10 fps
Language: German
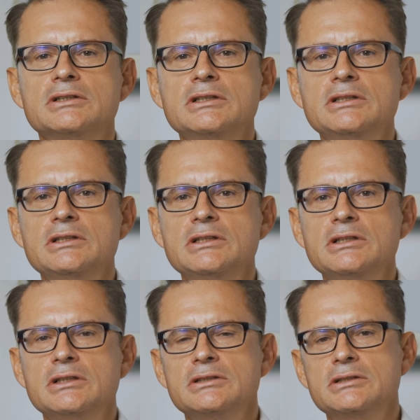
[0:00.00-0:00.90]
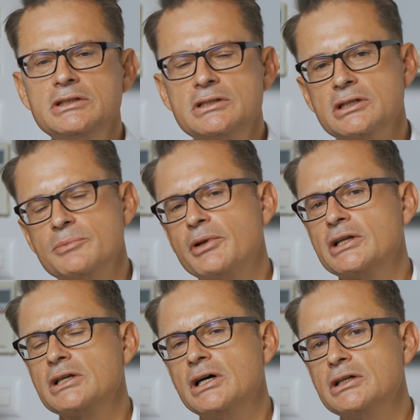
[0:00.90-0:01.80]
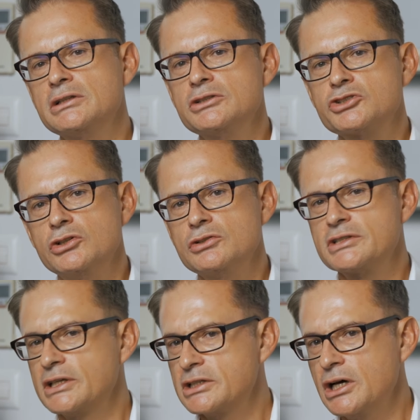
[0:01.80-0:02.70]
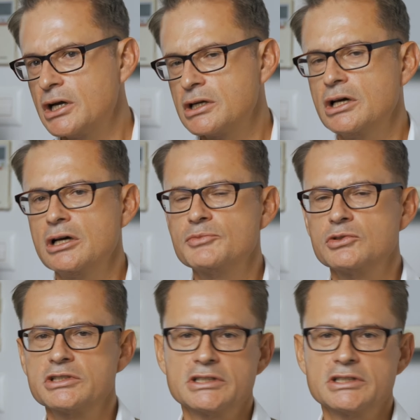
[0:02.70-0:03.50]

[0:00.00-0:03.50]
die diese Implantate schon seit Jahren haben oder